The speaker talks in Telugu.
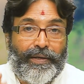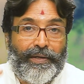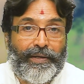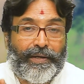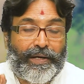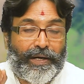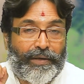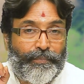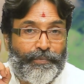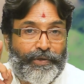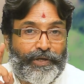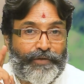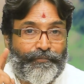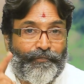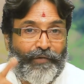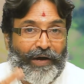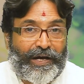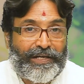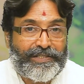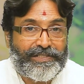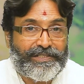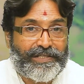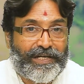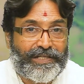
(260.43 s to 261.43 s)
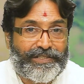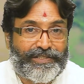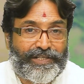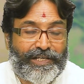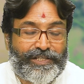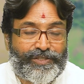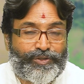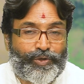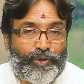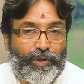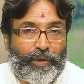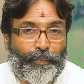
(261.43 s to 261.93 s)
ఇక్కడ మీరు ఫాస్ట్గా
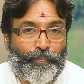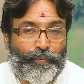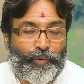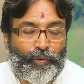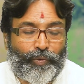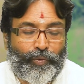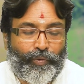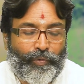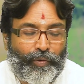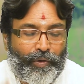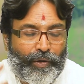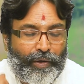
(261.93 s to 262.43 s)
చేస్తున్నప్పుడు